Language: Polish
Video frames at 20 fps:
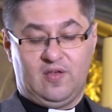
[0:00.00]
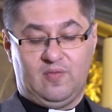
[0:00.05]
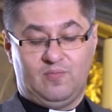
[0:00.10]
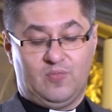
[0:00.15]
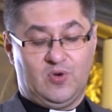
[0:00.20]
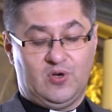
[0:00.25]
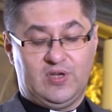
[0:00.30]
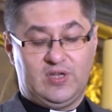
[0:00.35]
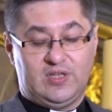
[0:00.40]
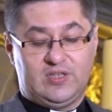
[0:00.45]

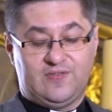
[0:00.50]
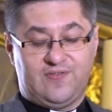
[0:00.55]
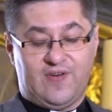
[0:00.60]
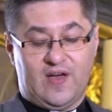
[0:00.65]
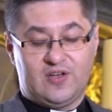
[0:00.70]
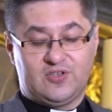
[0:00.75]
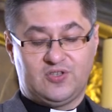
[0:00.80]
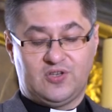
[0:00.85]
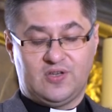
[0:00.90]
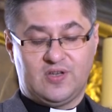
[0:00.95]
Mojej
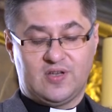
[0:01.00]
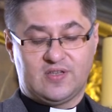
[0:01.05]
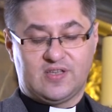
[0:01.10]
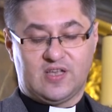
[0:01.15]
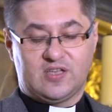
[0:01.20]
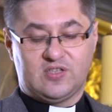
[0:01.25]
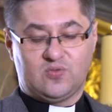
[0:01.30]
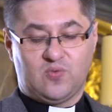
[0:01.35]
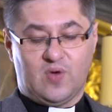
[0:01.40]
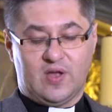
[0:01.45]
twarzy nie
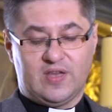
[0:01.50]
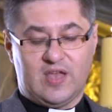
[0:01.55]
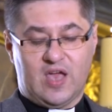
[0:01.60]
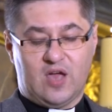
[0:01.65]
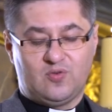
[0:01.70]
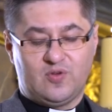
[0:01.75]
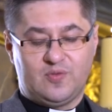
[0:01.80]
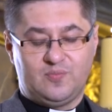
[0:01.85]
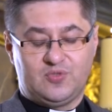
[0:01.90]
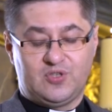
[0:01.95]

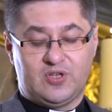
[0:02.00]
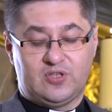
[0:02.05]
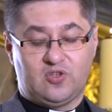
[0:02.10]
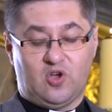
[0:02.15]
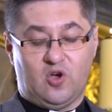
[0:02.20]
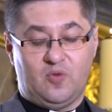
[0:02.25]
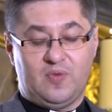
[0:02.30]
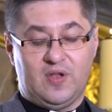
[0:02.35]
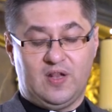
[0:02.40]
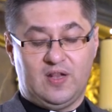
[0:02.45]
zasłaniałem przed
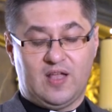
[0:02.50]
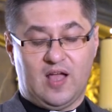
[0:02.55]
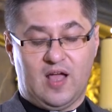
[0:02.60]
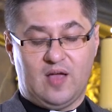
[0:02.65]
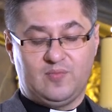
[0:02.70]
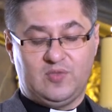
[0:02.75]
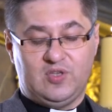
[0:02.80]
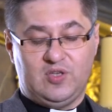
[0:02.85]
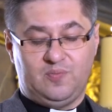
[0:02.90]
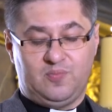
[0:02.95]

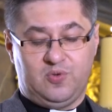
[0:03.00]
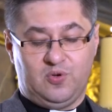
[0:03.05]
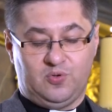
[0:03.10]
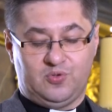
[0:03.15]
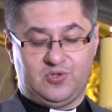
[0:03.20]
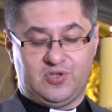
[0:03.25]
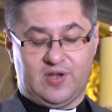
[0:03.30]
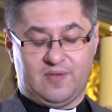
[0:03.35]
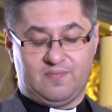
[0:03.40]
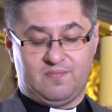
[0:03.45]
obelgami i
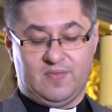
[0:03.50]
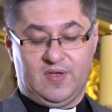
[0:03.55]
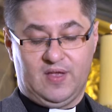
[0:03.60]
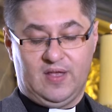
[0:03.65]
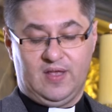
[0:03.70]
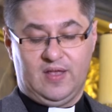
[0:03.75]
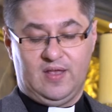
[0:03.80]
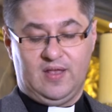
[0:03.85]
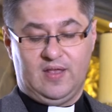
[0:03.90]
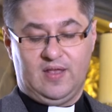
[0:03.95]
pluciem.
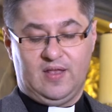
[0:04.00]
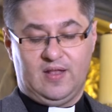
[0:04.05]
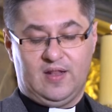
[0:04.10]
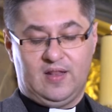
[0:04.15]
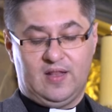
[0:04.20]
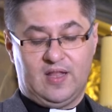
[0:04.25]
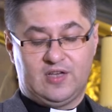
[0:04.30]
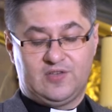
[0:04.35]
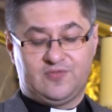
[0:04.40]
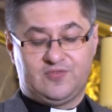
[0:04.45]

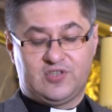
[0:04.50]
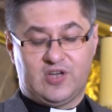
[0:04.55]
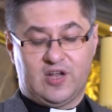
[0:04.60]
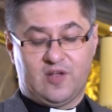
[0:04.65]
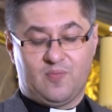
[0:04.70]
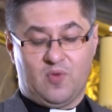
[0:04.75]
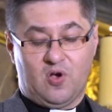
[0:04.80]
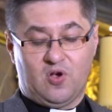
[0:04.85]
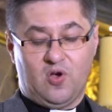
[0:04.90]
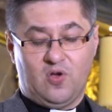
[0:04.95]
Lecz
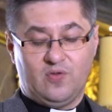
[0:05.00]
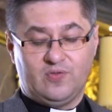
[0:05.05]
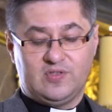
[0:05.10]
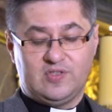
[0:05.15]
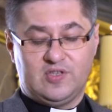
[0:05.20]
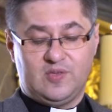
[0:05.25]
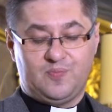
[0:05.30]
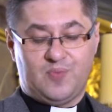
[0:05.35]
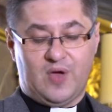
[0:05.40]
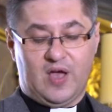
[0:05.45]

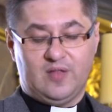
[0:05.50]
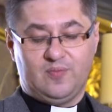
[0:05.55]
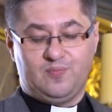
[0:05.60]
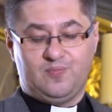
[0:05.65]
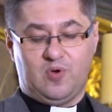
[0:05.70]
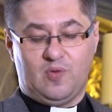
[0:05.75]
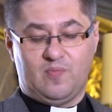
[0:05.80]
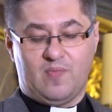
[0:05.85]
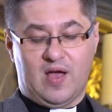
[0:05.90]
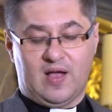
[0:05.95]
wszechmogący Pan
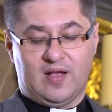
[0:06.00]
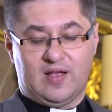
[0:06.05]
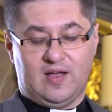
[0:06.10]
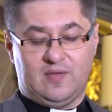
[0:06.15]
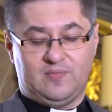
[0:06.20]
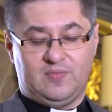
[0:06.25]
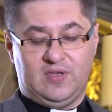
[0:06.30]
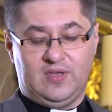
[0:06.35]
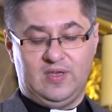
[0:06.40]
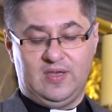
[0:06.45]
pomaga
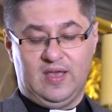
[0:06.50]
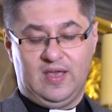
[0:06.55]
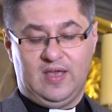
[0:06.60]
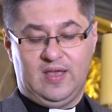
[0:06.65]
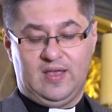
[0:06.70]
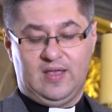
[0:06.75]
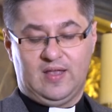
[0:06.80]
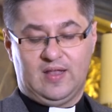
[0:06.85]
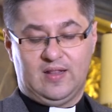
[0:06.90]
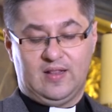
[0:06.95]
mi,
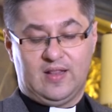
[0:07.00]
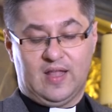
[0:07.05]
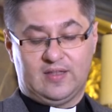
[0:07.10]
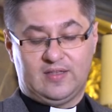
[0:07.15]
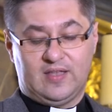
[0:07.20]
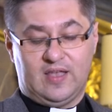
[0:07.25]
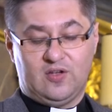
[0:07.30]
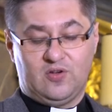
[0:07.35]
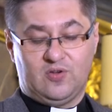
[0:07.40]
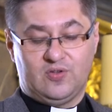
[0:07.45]

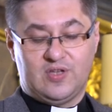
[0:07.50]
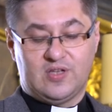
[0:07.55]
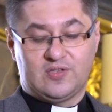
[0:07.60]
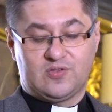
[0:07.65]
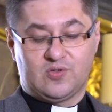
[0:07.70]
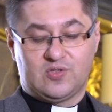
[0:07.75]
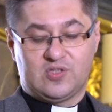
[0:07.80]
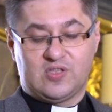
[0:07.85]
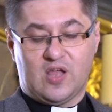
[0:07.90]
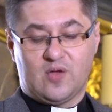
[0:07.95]
dlatego nie
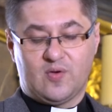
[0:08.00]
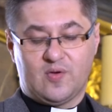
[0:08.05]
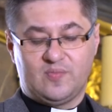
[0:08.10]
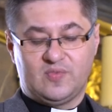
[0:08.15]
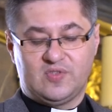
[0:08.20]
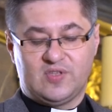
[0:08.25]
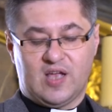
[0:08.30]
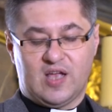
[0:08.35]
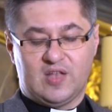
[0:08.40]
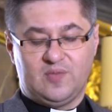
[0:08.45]
zostałem
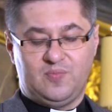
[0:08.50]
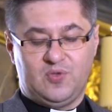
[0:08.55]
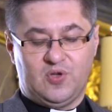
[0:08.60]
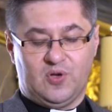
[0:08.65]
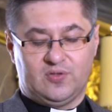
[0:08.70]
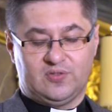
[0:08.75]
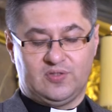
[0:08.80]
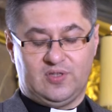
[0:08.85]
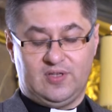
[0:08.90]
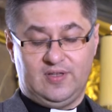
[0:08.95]

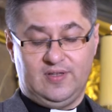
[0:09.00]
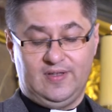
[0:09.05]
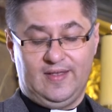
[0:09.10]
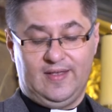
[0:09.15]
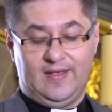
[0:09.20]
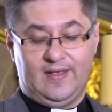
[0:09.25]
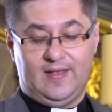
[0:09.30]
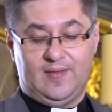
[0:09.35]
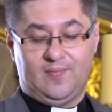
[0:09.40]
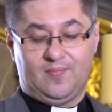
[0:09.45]
zhańbiony.
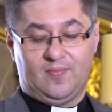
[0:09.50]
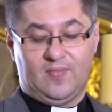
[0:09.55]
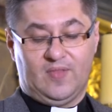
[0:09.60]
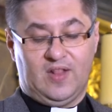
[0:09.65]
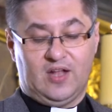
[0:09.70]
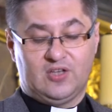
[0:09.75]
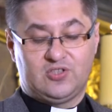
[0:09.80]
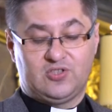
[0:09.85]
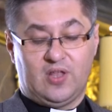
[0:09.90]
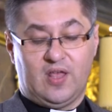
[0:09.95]

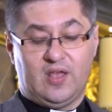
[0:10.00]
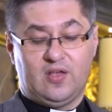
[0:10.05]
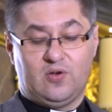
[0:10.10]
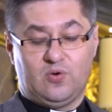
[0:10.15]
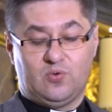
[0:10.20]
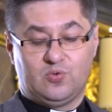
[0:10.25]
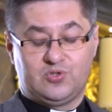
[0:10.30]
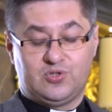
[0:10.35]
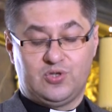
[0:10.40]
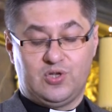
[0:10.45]
Dlatego
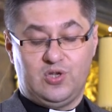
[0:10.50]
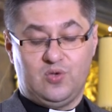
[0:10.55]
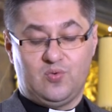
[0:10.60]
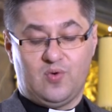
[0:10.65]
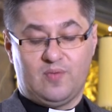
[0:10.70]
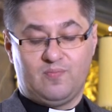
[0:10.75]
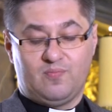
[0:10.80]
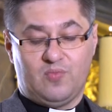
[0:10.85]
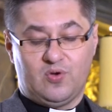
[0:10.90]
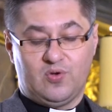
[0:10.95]

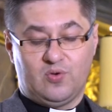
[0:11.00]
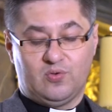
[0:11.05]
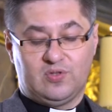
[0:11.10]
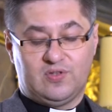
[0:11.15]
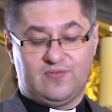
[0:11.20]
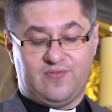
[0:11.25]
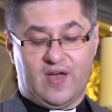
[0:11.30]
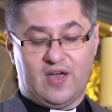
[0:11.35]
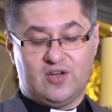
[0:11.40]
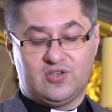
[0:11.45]
uczyniłem moją
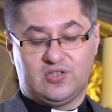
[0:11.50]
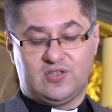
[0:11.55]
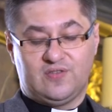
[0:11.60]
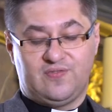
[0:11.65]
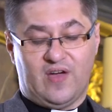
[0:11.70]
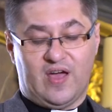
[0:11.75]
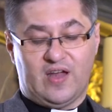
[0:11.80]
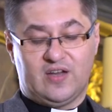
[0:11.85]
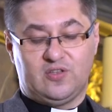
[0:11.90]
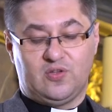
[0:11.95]
twarz
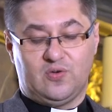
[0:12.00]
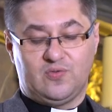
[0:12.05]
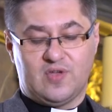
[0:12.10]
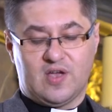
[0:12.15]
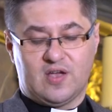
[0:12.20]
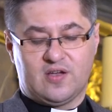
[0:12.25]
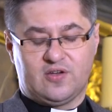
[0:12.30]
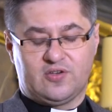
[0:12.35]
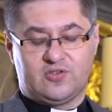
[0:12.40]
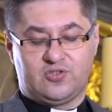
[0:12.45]
twardą
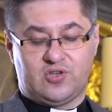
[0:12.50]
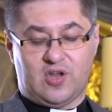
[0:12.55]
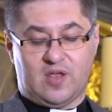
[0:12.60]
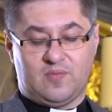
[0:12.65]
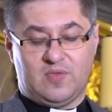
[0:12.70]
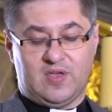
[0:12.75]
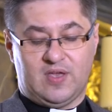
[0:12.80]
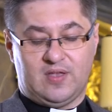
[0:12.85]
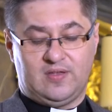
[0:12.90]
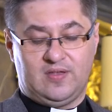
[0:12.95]
jak
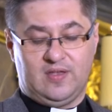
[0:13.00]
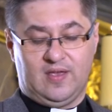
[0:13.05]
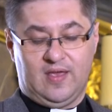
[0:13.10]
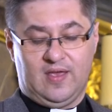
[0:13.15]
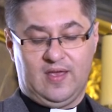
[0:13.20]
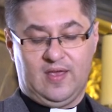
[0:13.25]
krzemień.